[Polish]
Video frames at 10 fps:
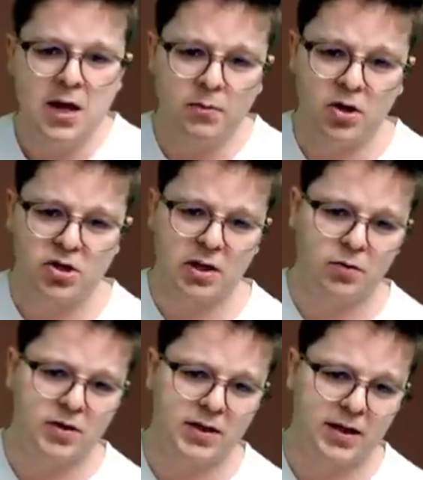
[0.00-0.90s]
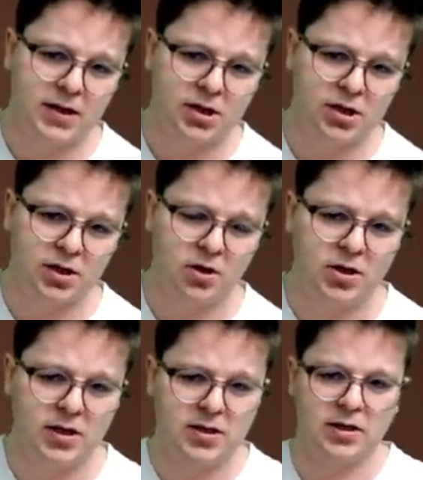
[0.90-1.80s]
Można było zagrać e,
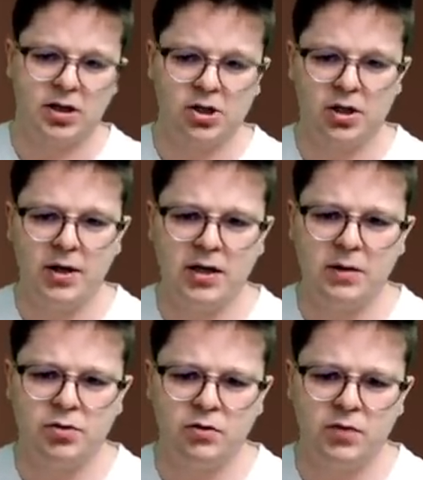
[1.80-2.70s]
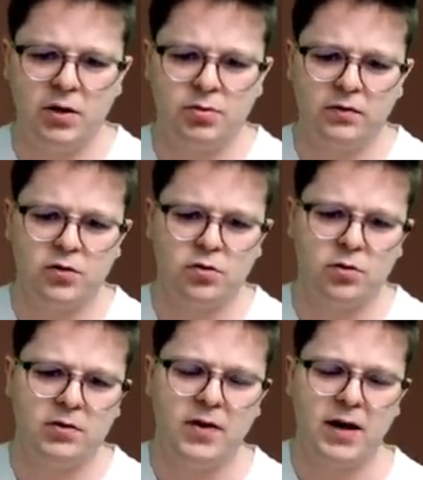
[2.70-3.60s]
goniec G7, ale nie, przy, nie
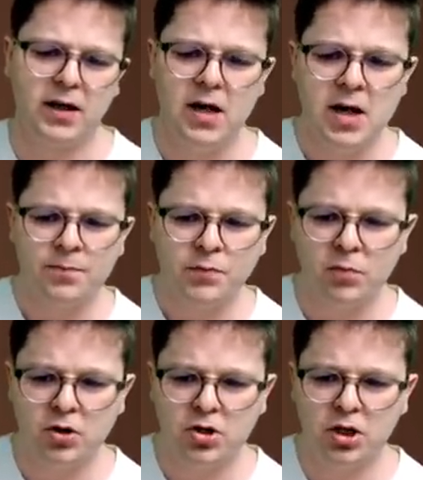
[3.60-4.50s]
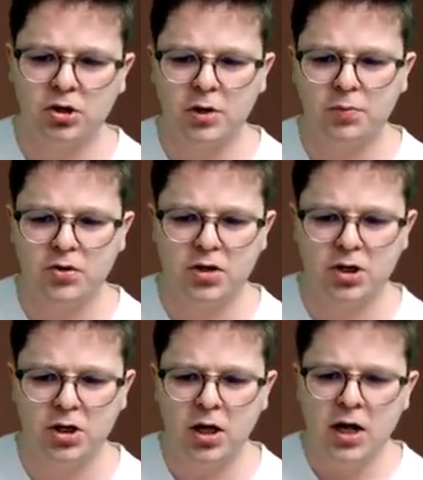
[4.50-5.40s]
przywiązujmy wagi mocniej do tej
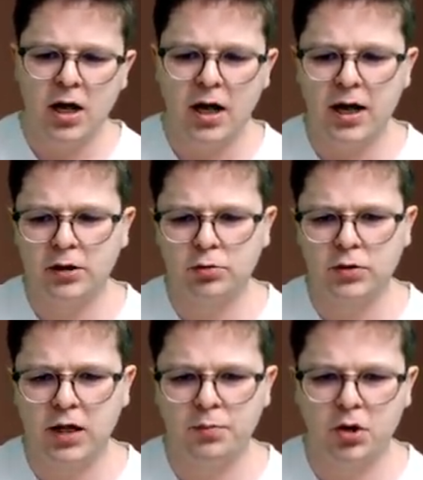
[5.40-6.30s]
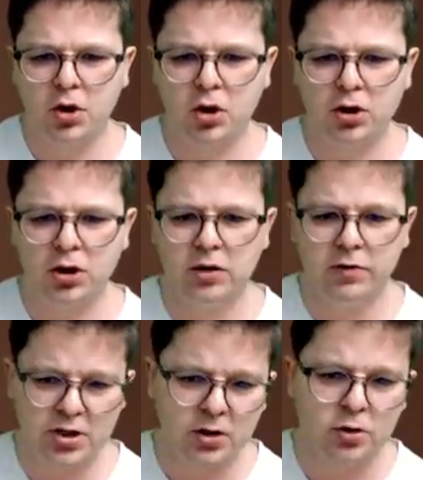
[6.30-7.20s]
pozycji. E, tutaj po e,
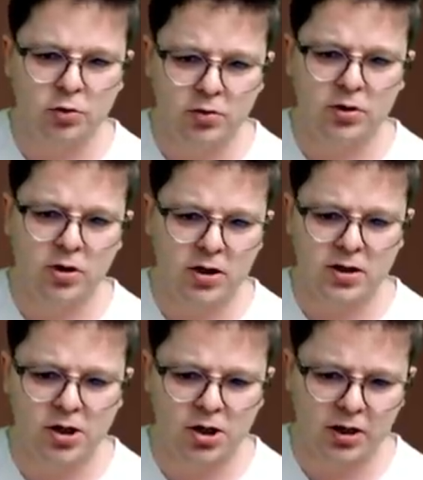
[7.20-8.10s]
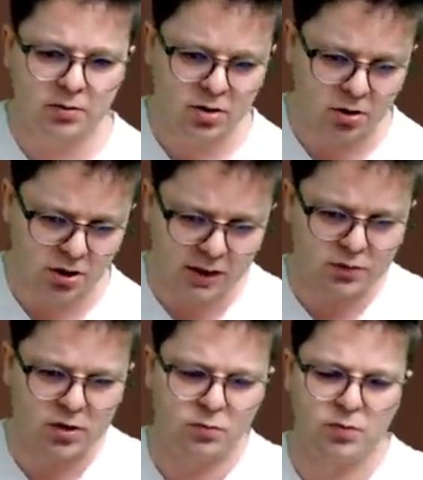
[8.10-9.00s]
właśnie król, goniec G7 skoczek
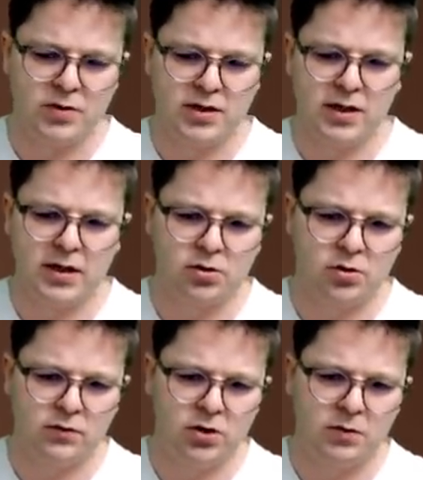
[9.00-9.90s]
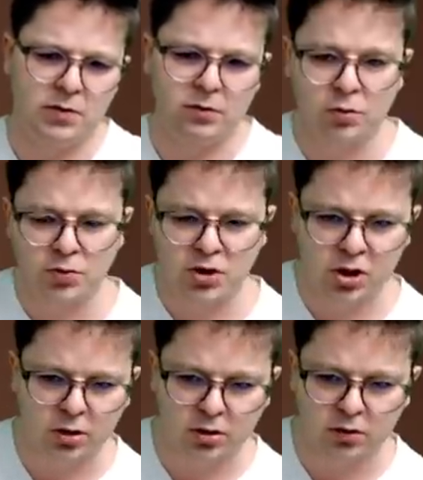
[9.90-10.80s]
F3 mógłby zagrać. Oczywiście miałem to
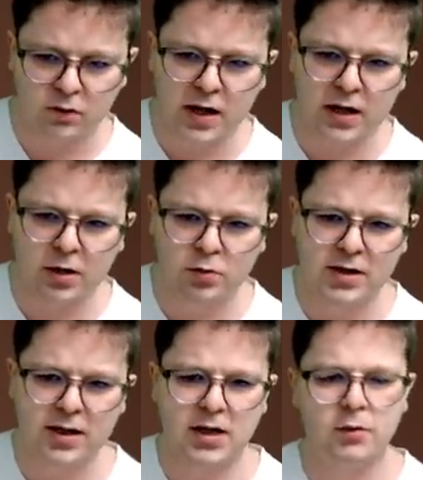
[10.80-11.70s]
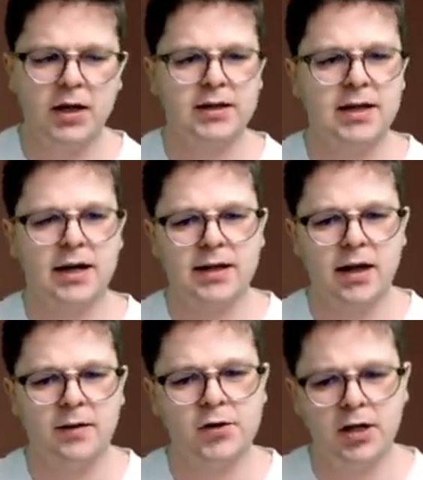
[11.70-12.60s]
przygotowane, król zagrał jednak
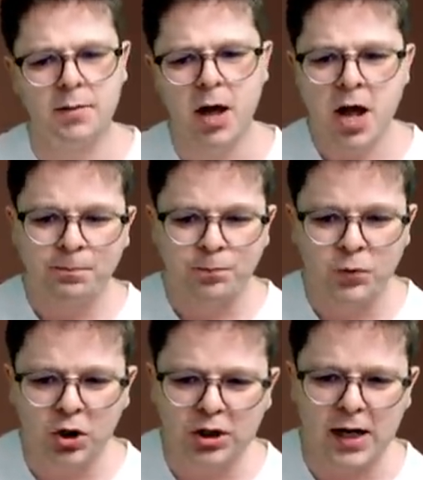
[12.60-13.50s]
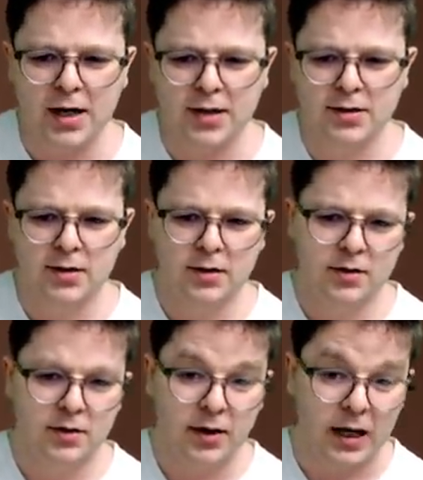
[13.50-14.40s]
na F7. No i teraz
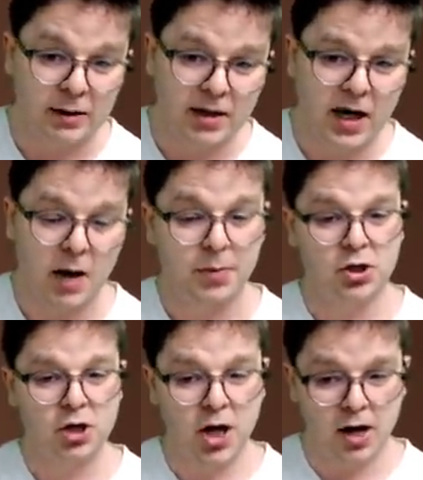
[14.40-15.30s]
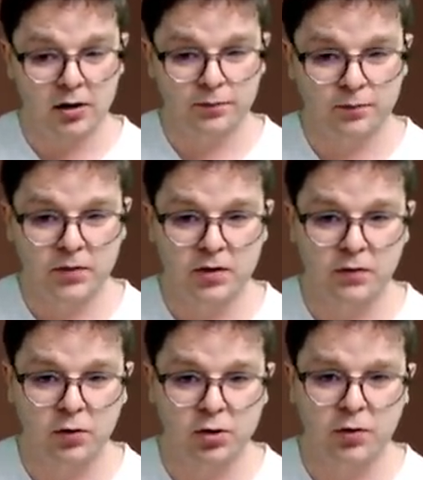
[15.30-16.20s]
hetman H5 szach,
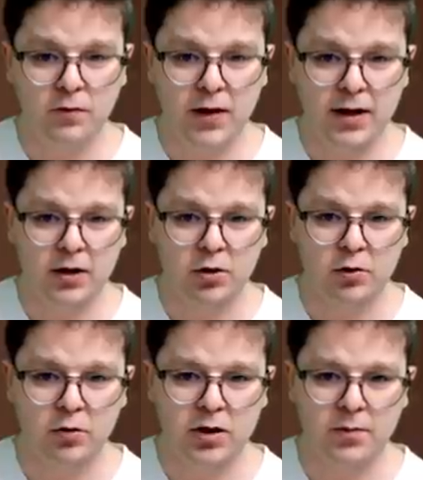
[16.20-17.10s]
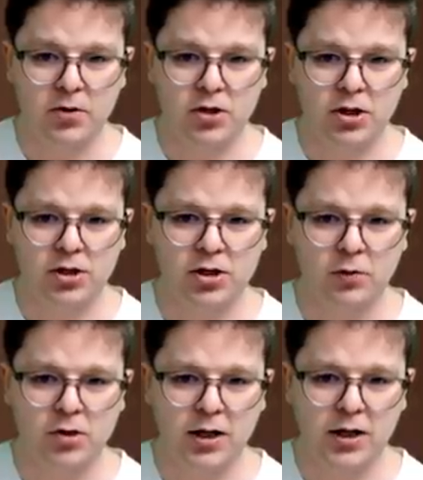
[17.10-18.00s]
Zwróćmy uwagę, król nie może nigdzie
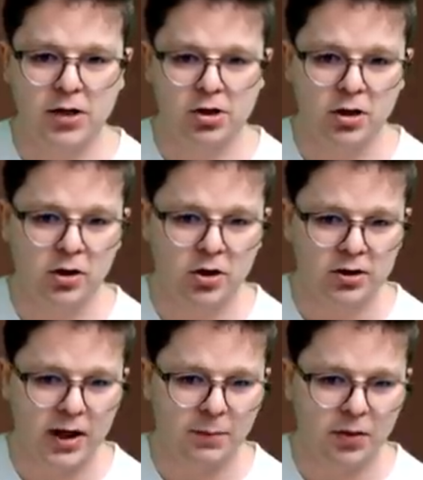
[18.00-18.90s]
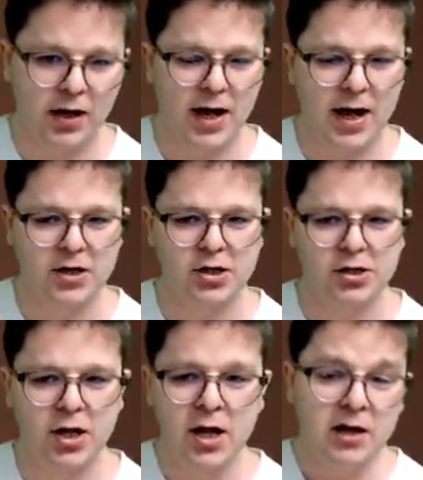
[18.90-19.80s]
uciekać, tylko na pole
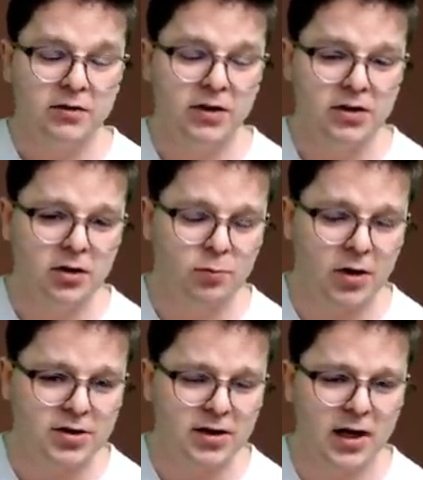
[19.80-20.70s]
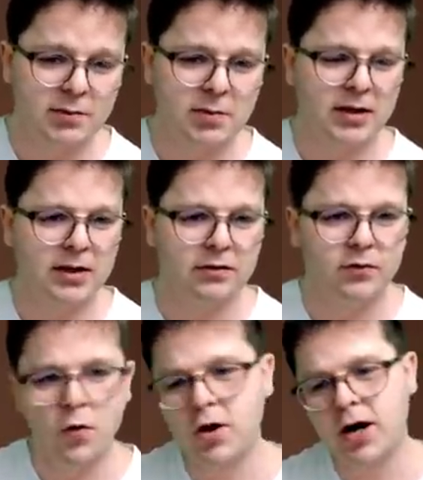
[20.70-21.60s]
e6. W tej sytuacji dajemy mata w
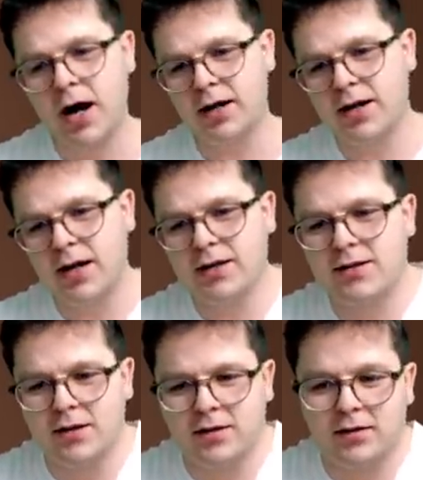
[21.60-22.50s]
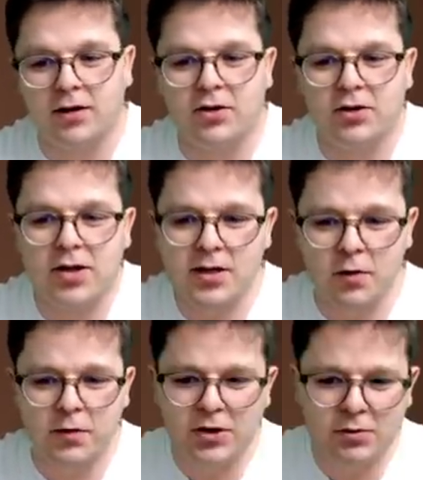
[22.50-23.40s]
dwóch, ale ja niestety tego nie
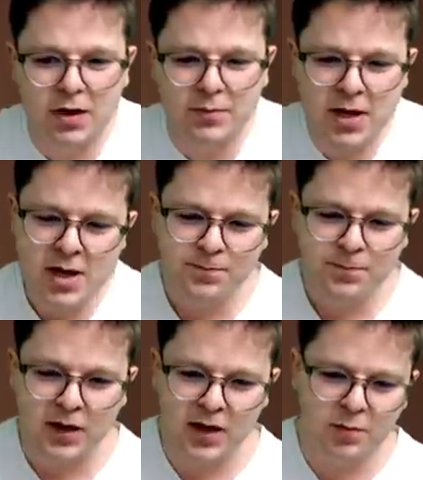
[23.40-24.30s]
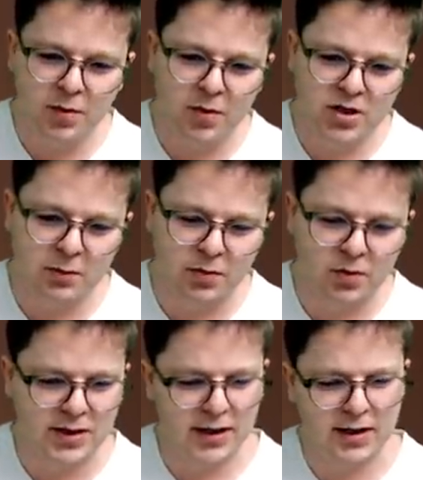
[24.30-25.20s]
zauważyłem, e, bo można
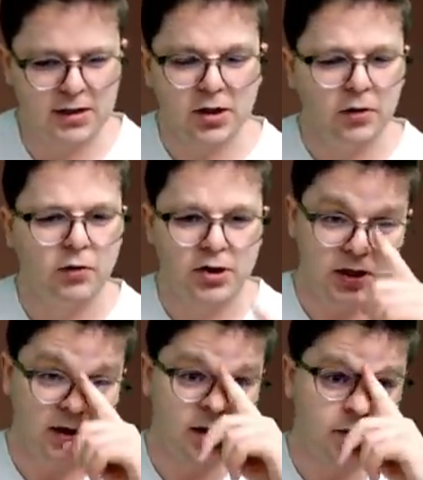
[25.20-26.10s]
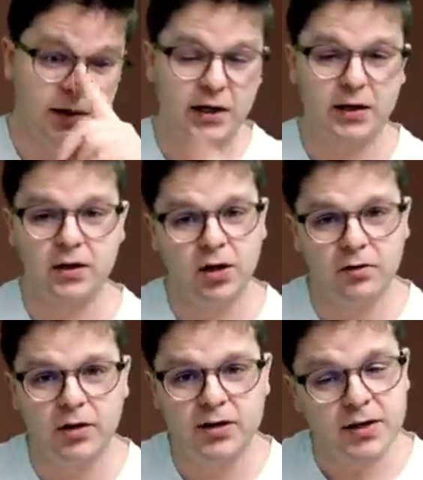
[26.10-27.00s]
było zagrać... No właśnie, e, pytanie
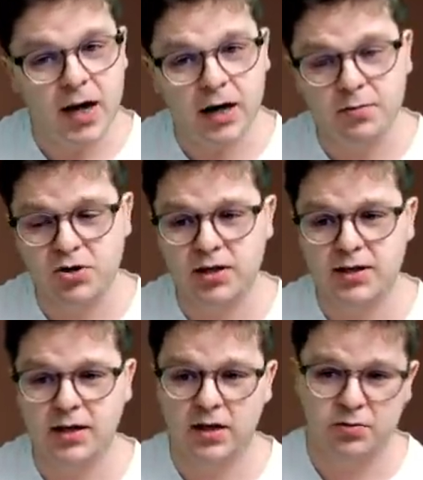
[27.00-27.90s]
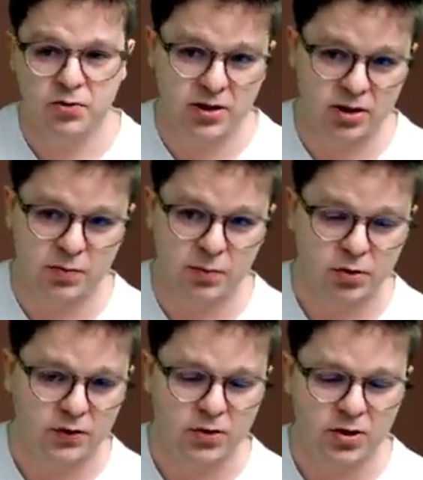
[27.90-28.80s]
do Was, jak można zagrać? Można sobie
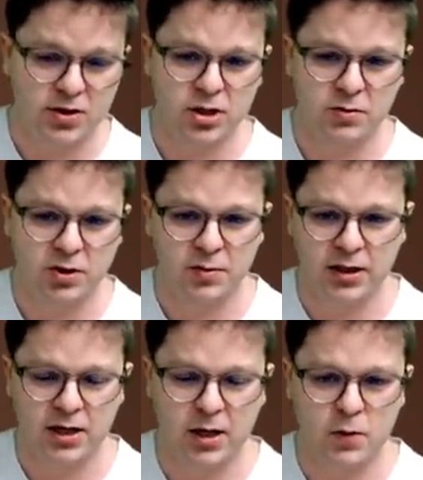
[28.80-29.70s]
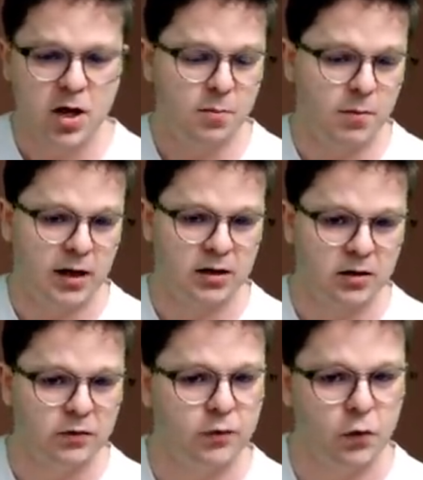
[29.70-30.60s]
poćwiczyć, zatrzymać materiał, mat
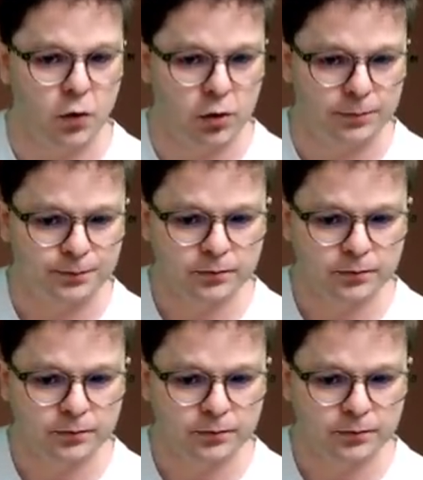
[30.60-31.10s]
w dwóch.